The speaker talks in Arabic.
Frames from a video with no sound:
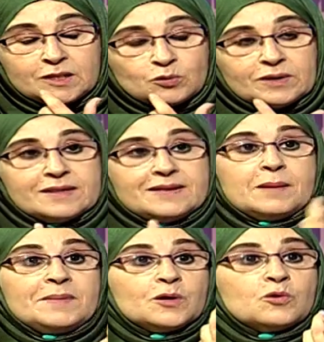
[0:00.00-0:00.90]
الذي
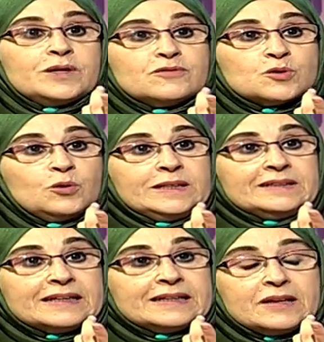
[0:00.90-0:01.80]
يملك نفسه
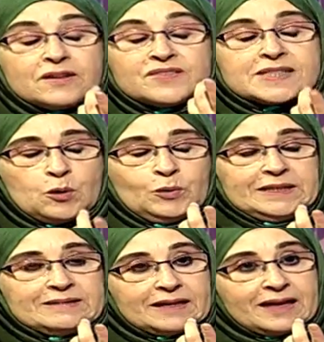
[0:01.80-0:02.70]
عند نفسه
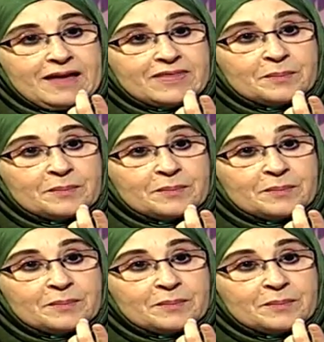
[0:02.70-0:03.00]
عند الغضب